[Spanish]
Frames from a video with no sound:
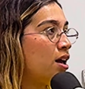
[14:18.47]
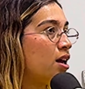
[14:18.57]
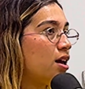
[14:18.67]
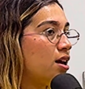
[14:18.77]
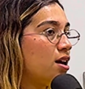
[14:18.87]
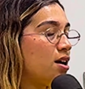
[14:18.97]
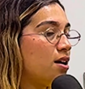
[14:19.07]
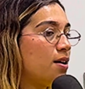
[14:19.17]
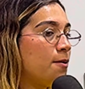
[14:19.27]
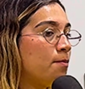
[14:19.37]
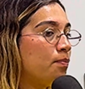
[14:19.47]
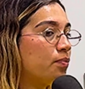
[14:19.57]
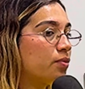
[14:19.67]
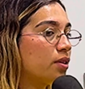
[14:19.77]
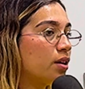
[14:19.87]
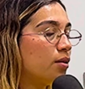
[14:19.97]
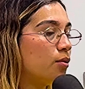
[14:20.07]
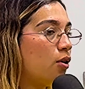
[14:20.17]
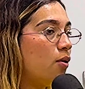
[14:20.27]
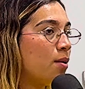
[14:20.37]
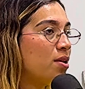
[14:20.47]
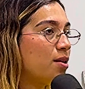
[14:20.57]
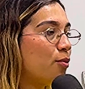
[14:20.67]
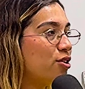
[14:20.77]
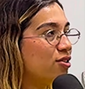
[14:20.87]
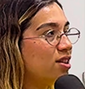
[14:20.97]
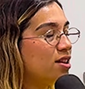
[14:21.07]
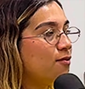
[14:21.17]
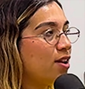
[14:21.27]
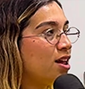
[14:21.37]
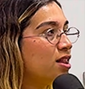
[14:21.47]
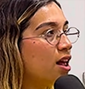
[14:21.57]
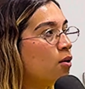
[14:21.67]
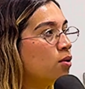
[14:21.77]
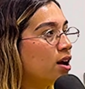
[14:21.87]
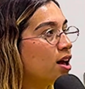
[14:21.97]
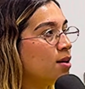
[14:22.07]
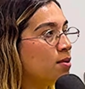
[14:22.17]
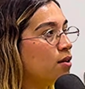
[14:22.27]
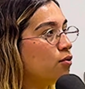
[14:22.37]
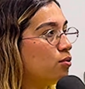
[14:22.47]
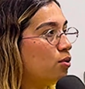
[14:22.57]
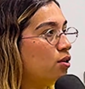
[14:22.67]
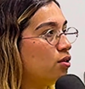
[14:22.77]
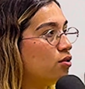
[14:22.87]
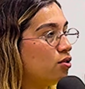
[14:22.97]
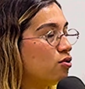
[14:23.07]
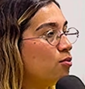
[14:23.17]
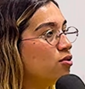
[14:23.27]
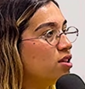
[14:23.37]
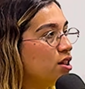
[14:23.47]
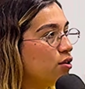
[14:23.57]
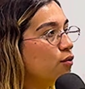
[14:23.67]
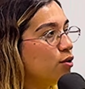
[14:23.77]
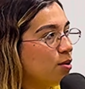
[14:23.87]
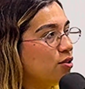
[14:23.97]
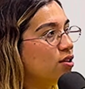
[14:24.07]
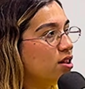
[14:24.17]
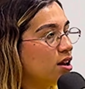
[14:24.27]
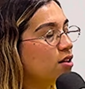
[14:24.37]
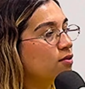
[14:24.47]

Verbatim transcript: Em, obviamente por eso es diferente a una academia de fútbol. Nosotros somos Centro de Formación de Tigres